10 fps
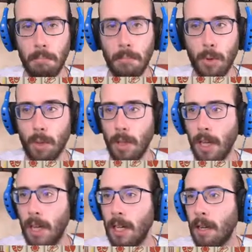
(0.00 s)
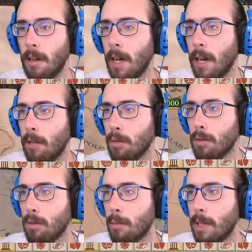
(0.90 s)
sono leali a Rato
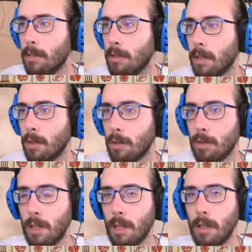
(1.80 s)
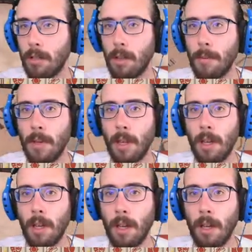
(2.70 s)
sono mastidi che non so neanche chi sia
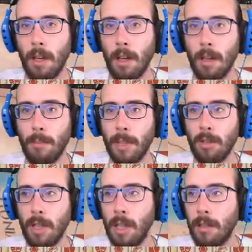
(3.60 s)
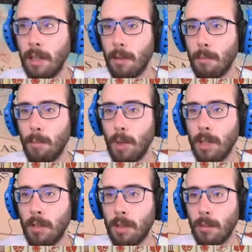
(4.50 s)
eh, hanno perso la lealtà
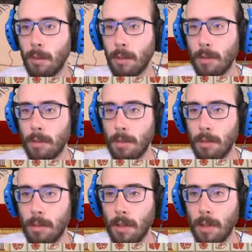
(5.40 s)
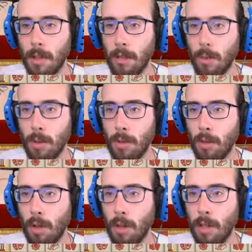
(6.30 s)
buonissimo Adesso quando
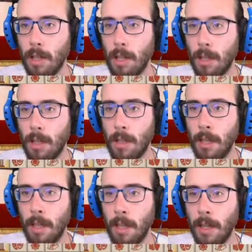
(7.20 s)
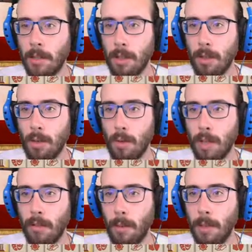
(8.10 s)
torna glieli, glieli riassegno lui che
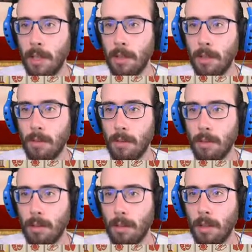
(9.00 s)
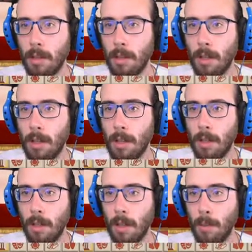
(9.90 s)
va benissimo
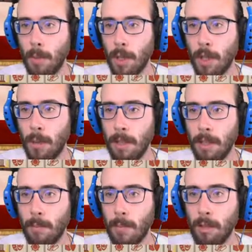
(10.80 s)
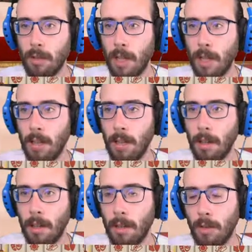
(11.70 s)
però nel mentre hanno perso la
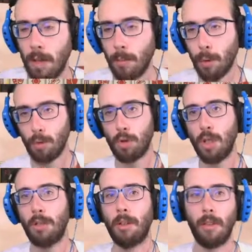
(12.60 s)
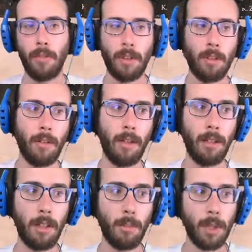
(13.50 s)
lealtà cioè è un po' un cheat
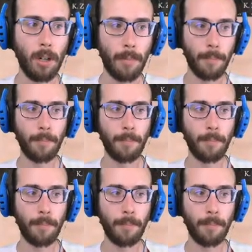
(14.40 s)
effettivamente però